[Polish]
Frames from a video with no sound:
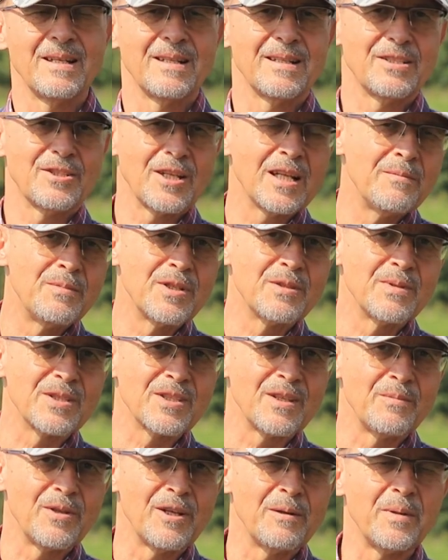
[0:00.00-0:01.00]
Chcielibyśmy
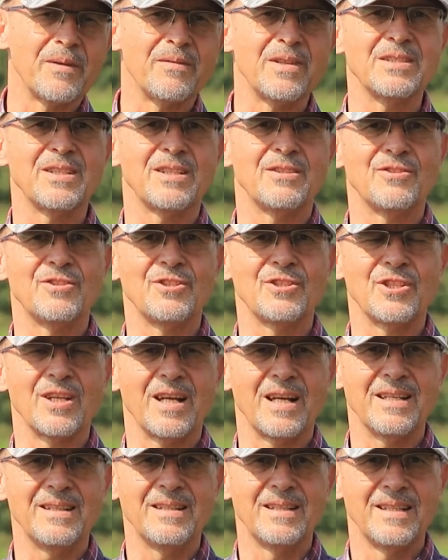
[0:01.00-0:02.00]
sobie opowiedzieć
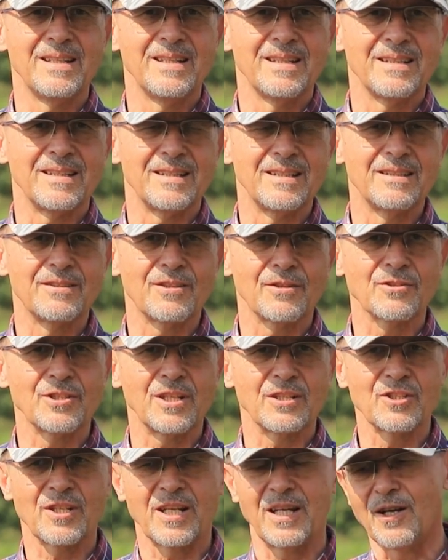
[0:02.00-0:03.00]
dzisiaj e,
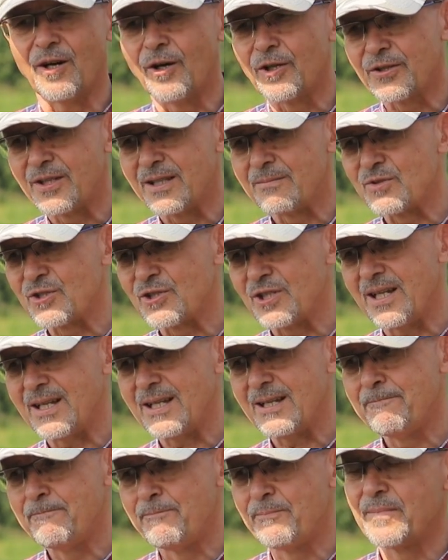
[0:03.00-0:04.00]
troszeczkę o tym,
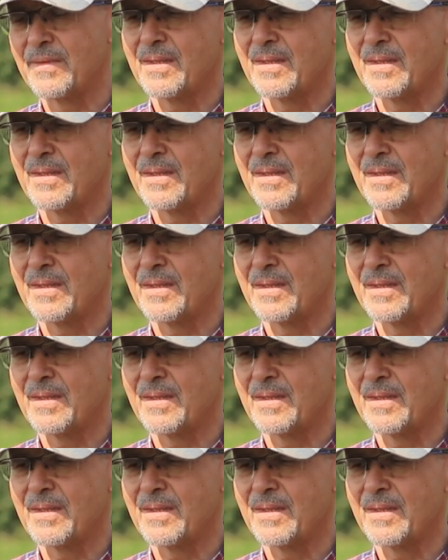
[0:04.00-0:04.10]
że